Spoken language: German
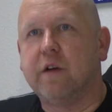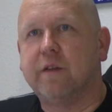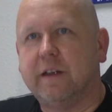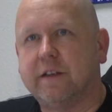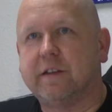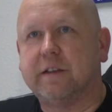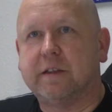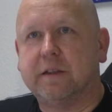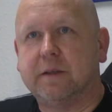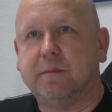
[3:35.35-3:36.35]
Falls
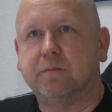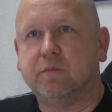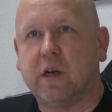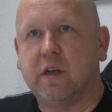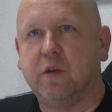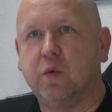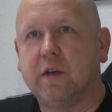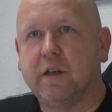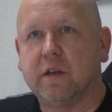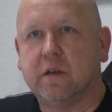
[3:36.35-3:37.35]
ähm, ja, der
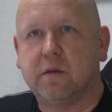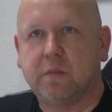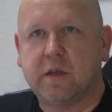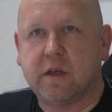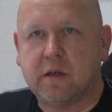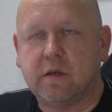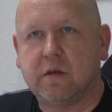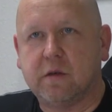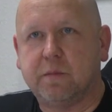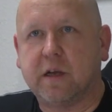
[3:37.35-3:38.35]
Jugendliche mit der
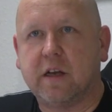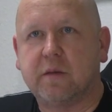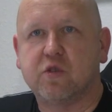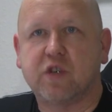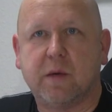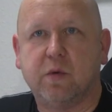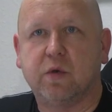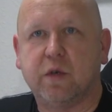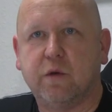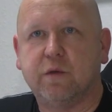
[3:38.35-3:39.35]
bekannten Beschreibung
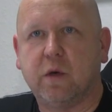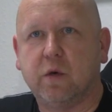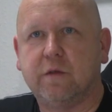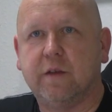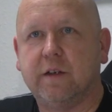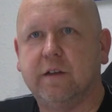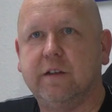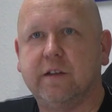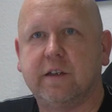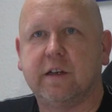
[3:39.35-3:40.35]
dort auftaucht, werden
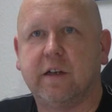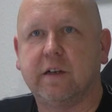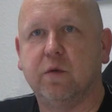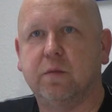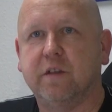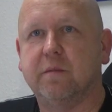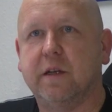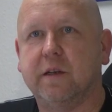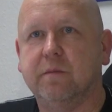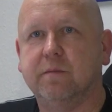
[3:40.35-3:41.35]
die sich dann halt auch bei uns
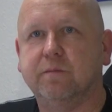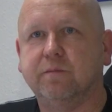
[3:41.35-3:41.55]
melden.